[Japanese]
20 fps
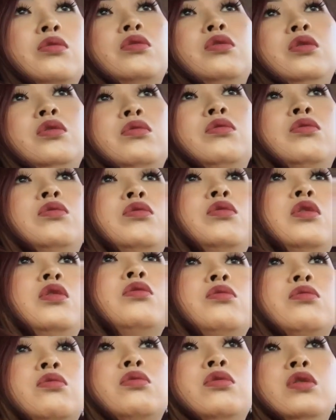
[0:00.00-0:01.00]
て言って
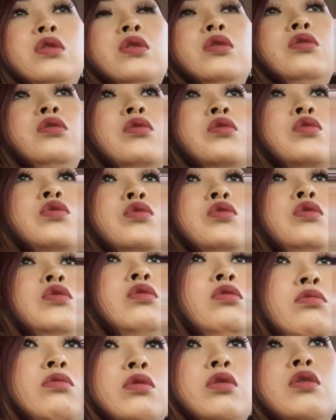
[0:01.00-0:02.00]
んのに予想
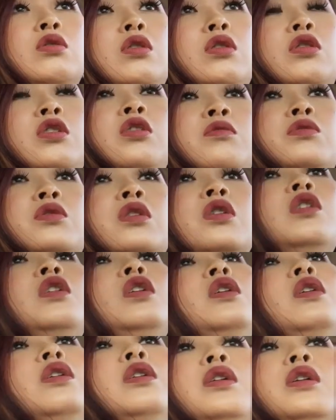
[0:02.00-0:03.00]
もいかないと。
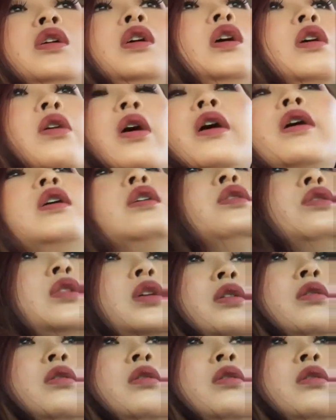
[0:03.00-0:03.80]
いいいよ払って